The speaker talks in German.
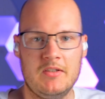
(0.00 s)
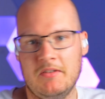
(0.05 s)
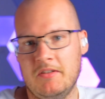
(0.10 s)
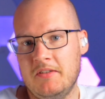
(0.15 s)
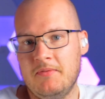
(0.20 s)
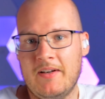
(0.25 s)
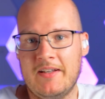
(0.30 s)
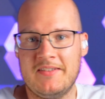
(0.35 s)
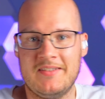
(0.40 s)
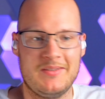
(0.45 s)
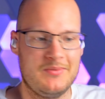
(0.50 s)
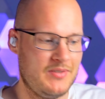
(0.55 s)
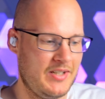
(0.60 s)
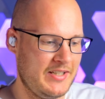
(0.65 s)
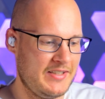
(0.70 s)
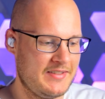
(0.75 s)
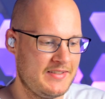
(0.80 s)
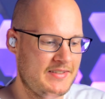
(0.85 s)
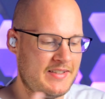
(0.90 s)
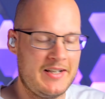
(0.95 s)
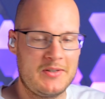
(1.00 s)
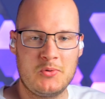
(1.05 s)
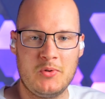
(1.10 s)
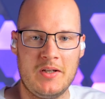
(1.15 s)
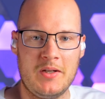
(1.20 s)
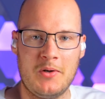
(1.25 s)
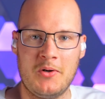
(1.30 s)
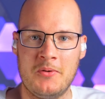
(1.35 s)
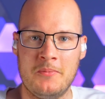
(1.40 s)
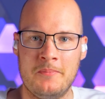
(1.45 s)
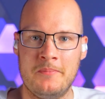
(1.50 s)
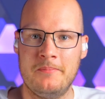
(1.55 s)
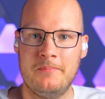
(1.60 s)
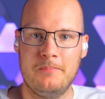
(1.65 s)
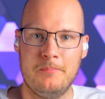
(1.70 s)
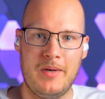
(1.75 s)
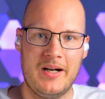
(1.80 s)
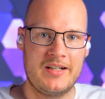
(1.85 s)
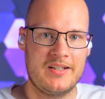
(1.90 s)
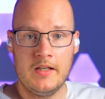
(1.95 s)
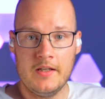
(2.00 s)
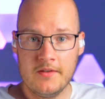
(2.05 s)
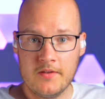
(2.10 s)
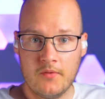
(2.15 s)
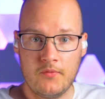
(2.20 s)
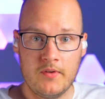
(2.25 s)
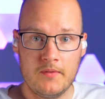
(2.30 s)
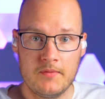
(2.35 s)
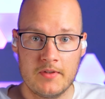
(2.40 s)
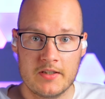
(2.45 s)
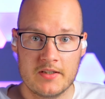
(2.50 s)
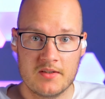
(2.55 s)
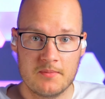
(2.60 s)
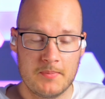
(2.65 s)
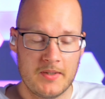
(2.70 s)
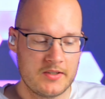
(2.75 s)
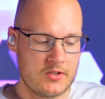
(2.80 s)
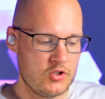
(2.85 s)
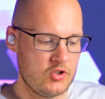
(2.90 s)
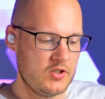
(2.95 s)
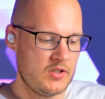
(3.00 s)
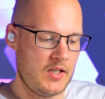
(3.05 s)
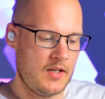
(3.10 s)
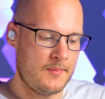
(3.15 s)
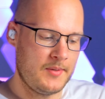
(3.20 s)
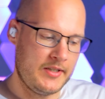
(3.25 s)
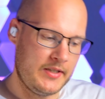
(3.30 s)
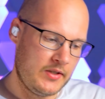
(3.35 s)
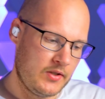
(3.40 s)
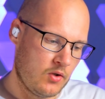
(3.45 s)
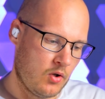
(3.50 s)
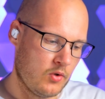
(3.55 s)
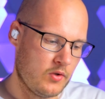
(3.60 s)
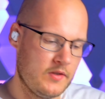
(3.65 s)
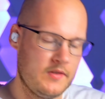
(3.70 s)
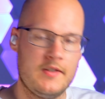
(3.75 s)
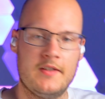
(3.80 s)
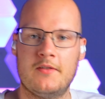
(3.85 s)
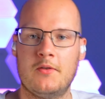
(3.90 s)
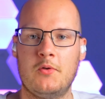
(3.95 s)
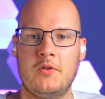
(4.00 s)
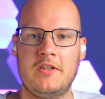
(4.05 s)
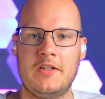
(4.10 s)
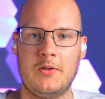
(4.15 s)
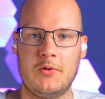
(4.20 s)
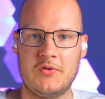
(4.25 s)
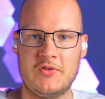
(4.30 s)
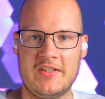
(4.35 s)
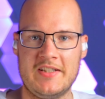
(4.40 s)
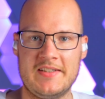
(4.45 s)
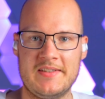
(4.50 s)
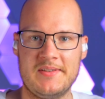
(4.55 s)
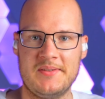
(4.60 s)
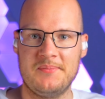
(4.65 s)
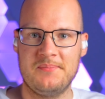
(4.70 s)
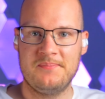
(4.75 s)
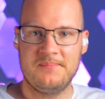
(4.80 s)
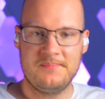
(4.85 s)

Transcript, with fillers: Ich weiß nicht, vielleicht ist es aktuell auch ein Bug. Ist auf jeden Fall ganz praktisch, aber ich konnte es jetzt noch nicht austesten.